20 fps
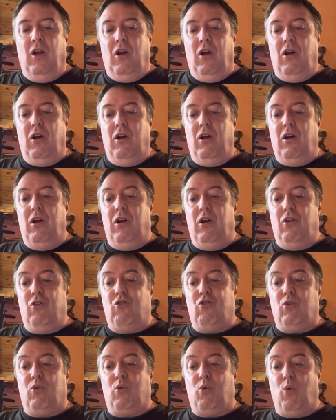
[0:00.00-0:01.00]
Euh,
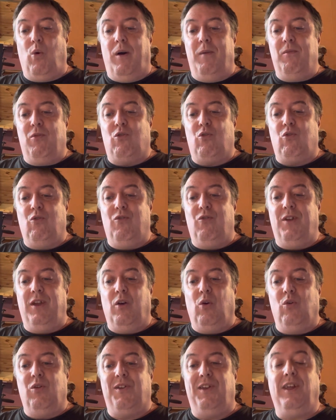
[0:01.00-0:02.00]
je crois me
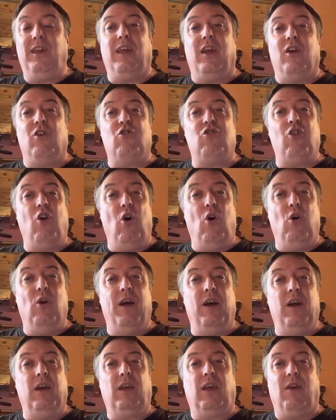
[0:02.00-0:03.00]
souvenir aussi qu'il y a Jean
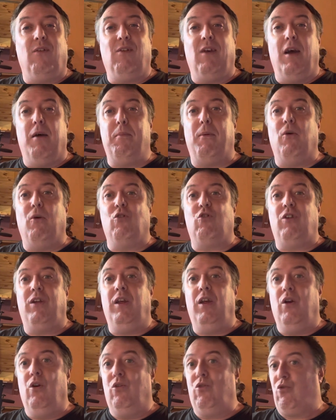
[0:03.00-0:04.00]
Rollin qui avait un
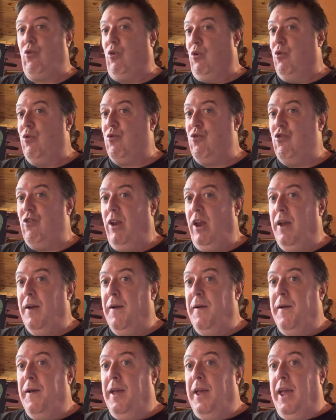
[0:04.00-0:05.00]
projet sur le sujet.
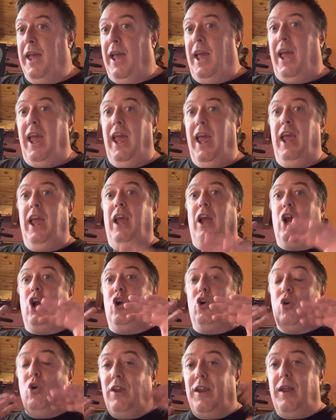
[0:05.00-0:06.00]
Et
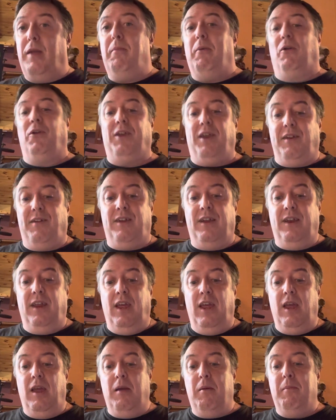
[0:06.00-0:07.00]
côté bande
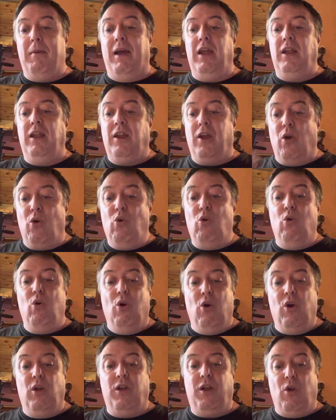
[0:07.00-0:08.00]
dessinée, bah, il y a eu,
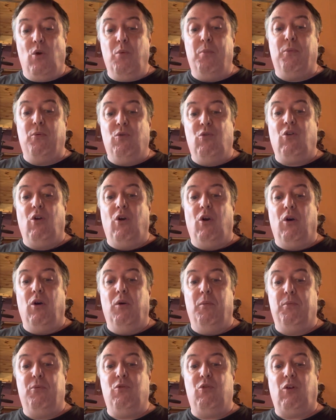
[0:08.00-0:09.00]
euh, il y a eu plusieurs, euh,
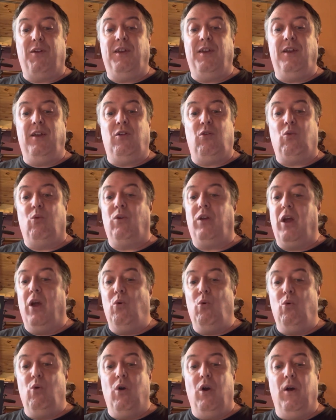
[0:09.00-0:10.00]
plusieurs éditions. Il y a
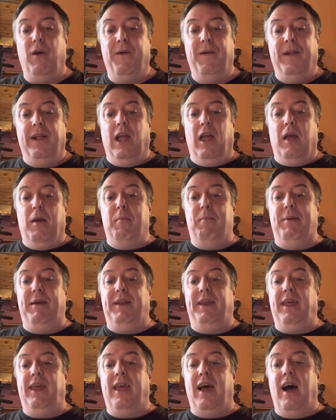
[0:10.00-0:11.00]
eu euh,
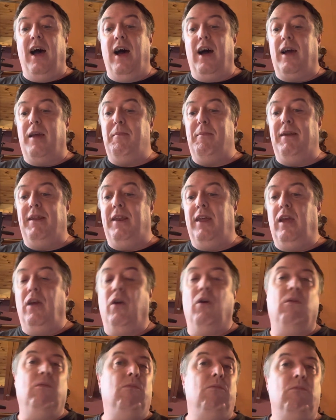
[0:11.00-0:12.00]
BD Art et BD,
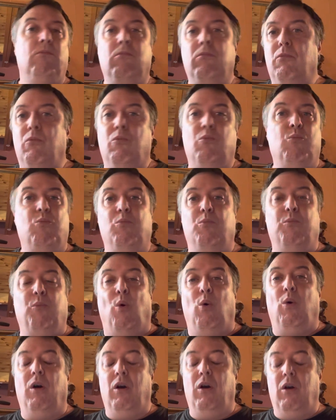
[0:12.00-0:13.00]
bon,